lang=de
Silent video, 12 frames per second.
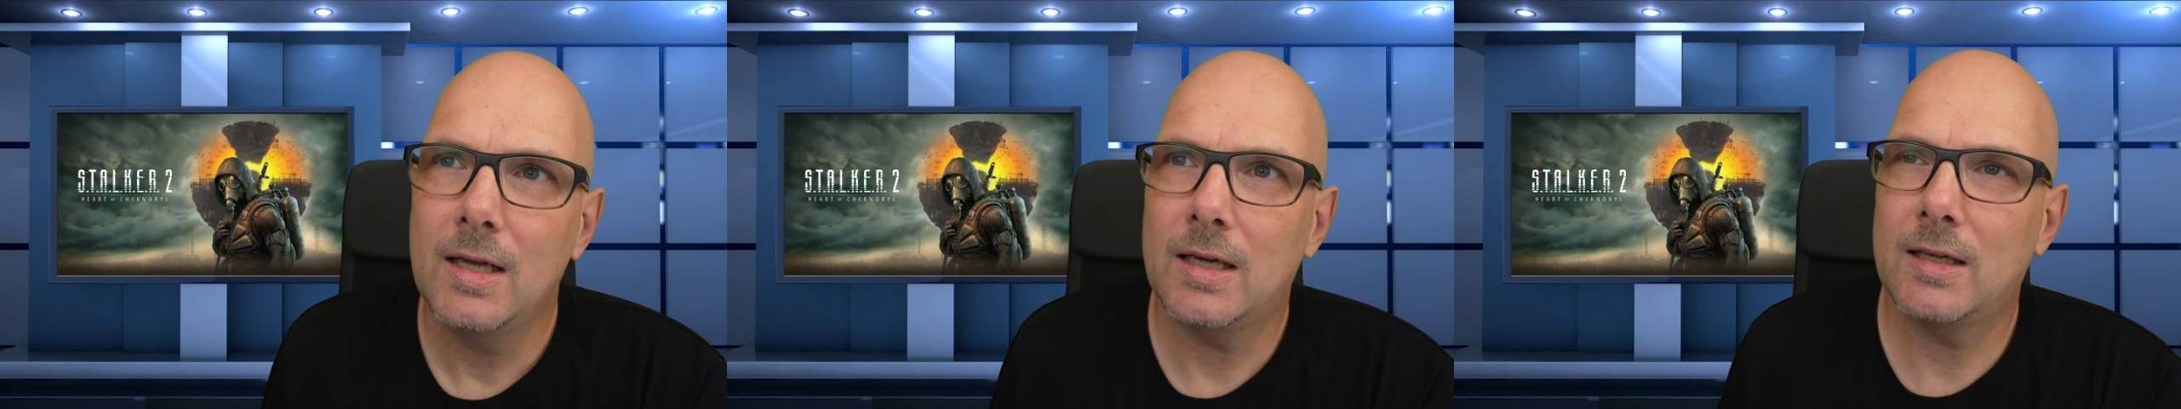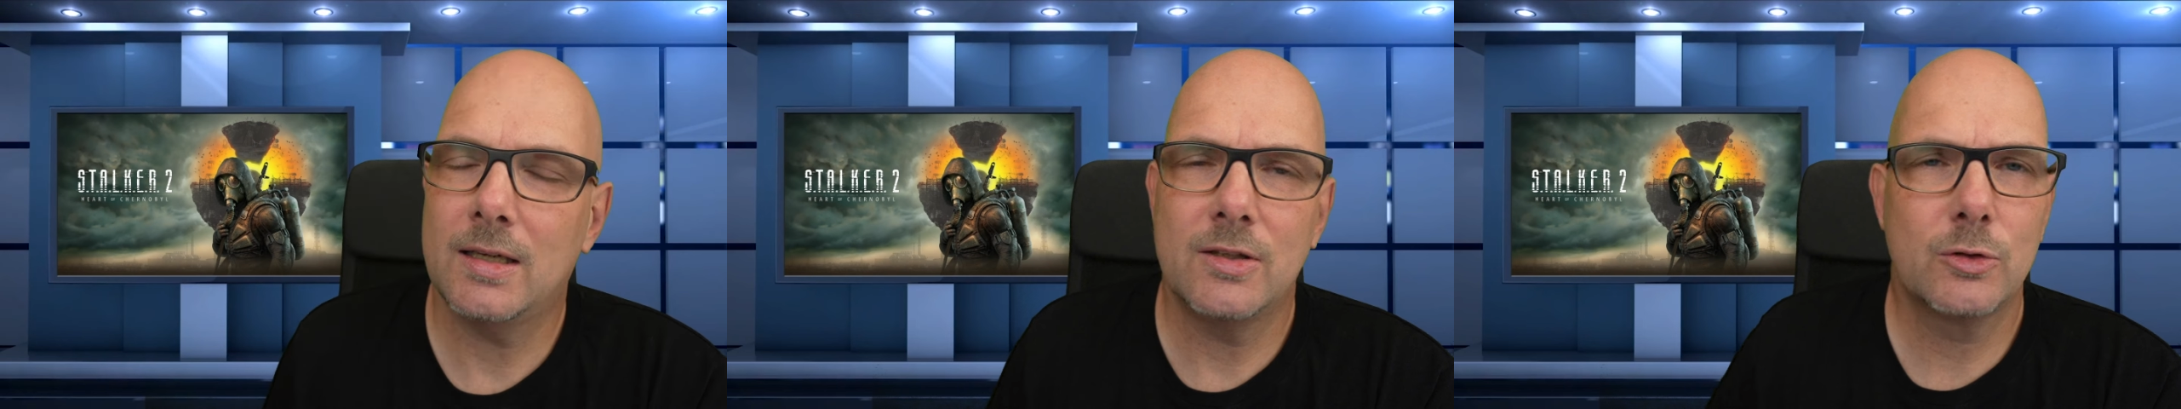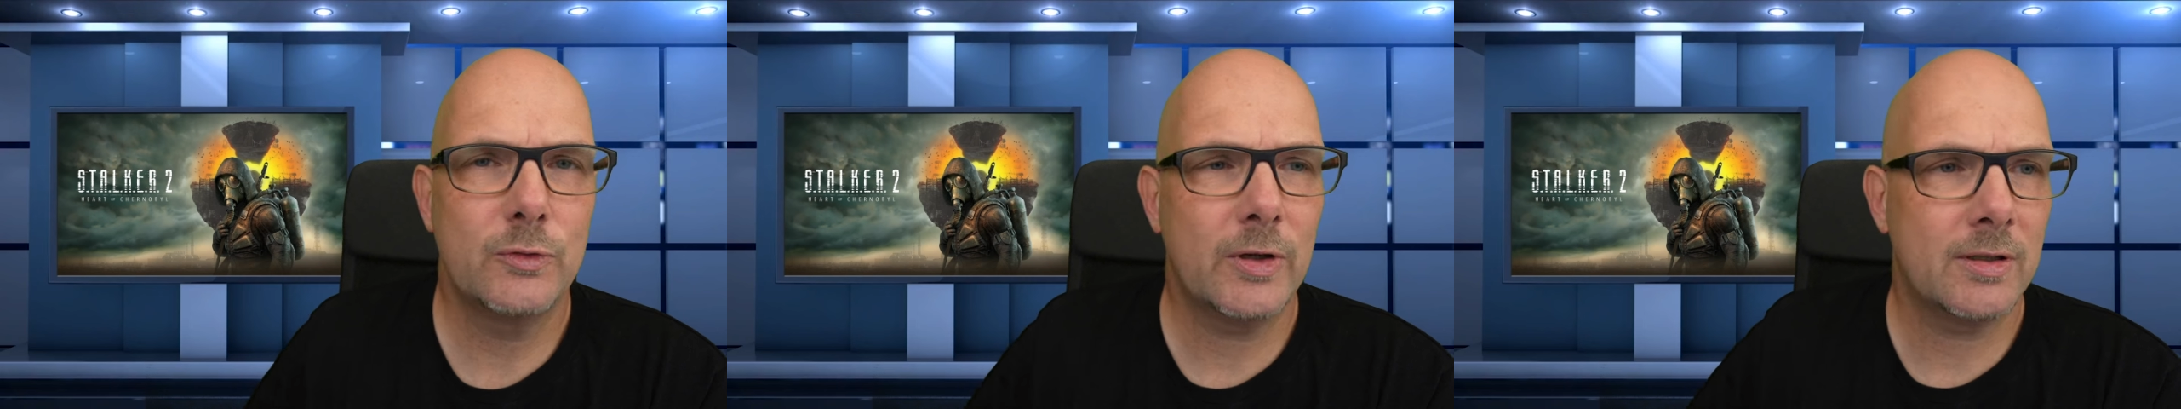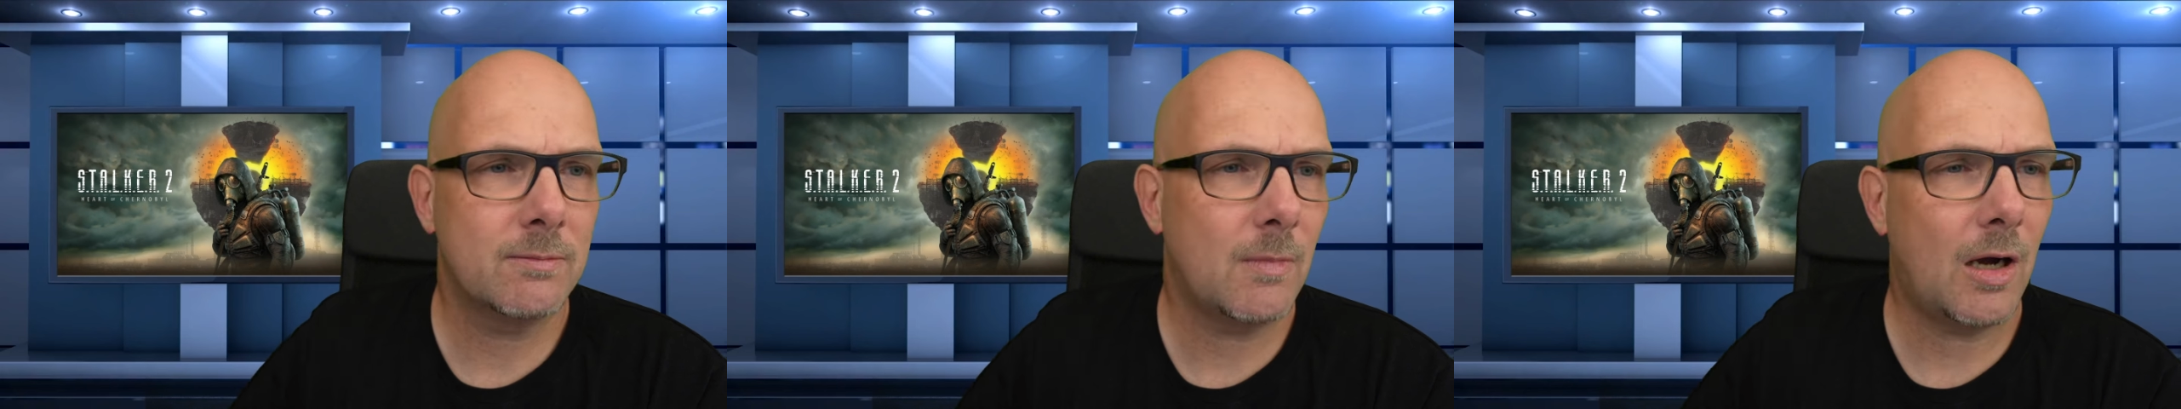Äh,
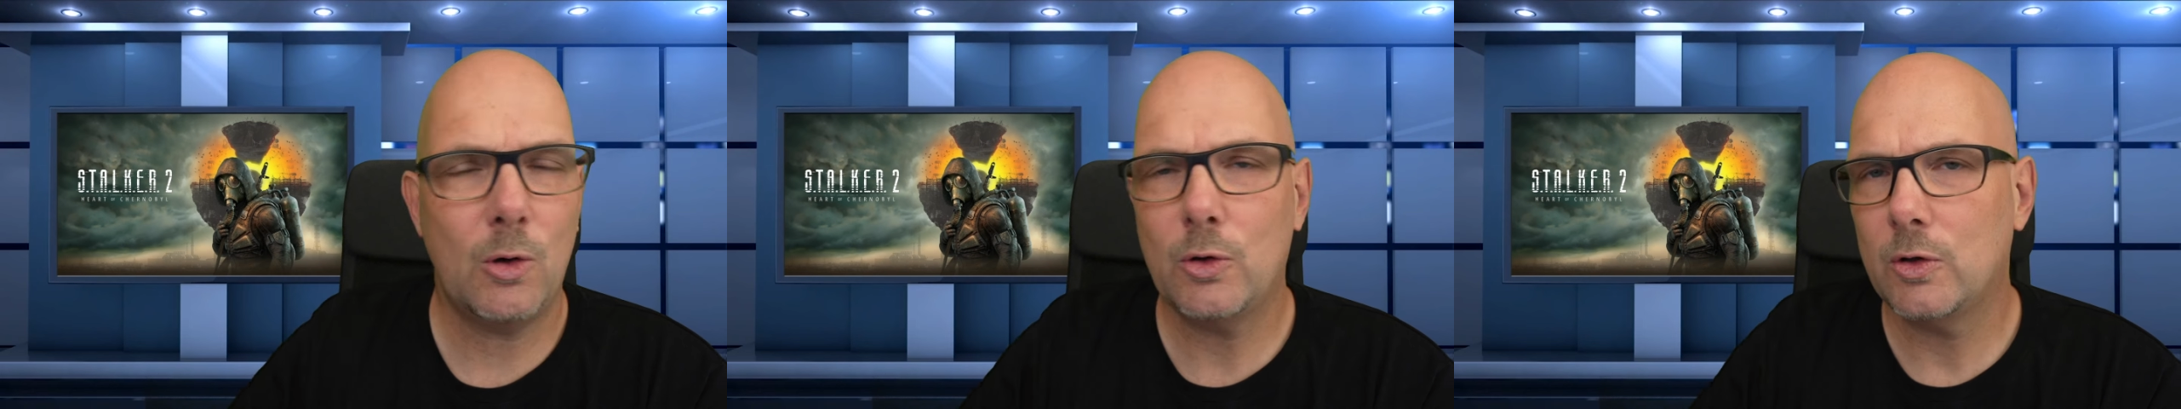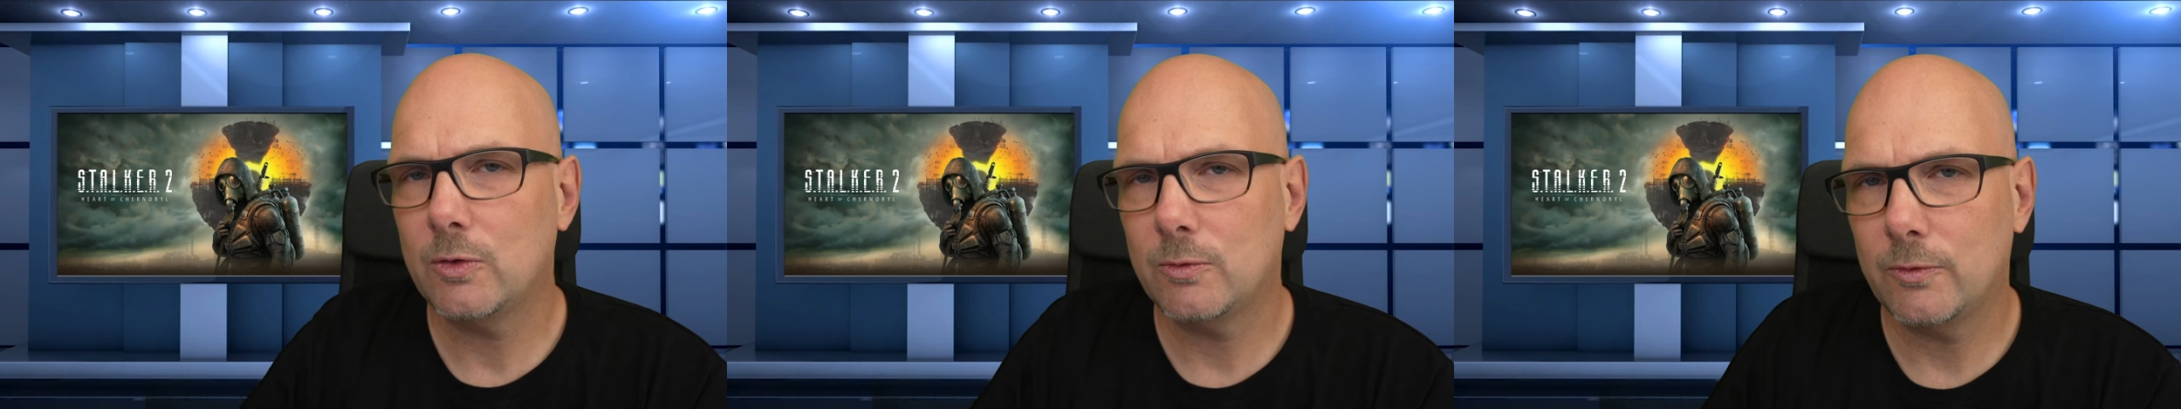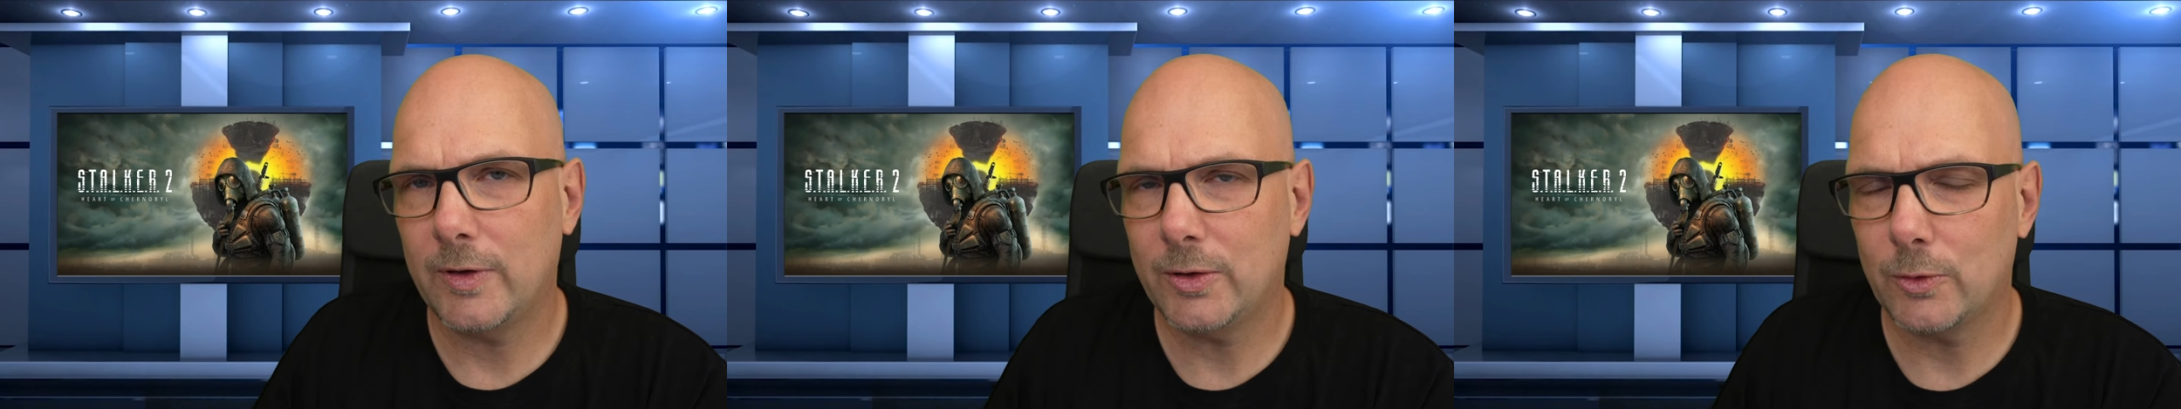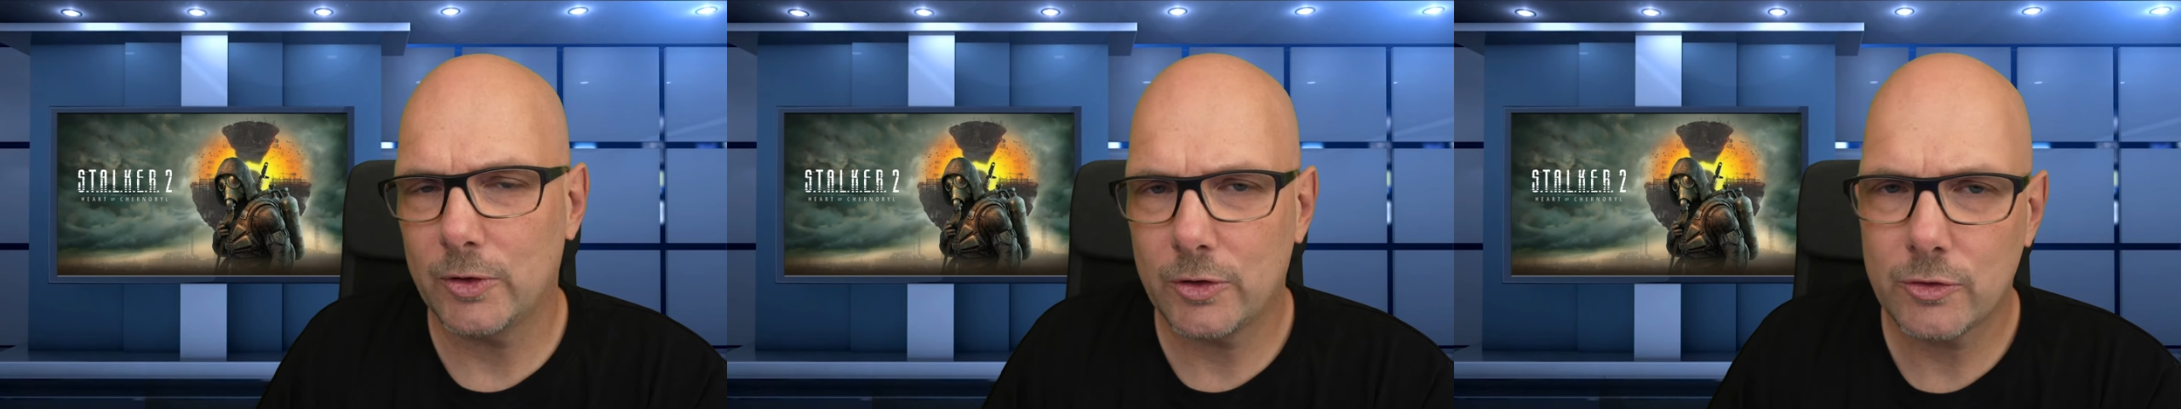insofern, auch wenn euch